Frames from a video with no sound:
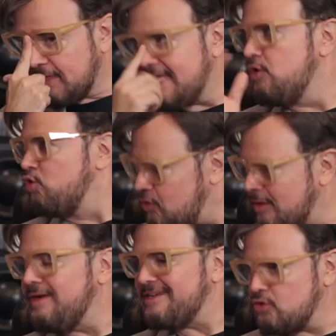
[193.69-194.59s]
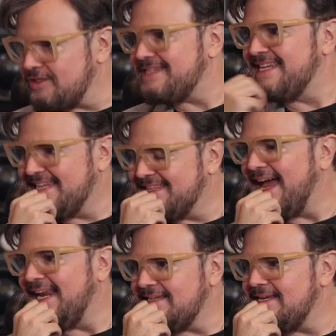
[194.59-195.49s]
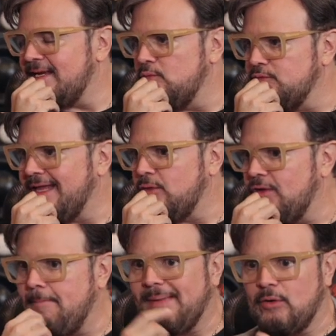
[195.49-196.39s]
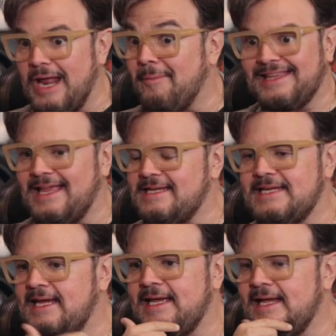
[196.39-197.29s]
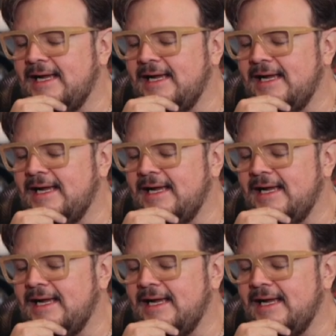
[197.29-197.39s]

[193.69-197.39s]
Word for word: Y uso algunas cosas digitales en la computadora, pero la verdad es que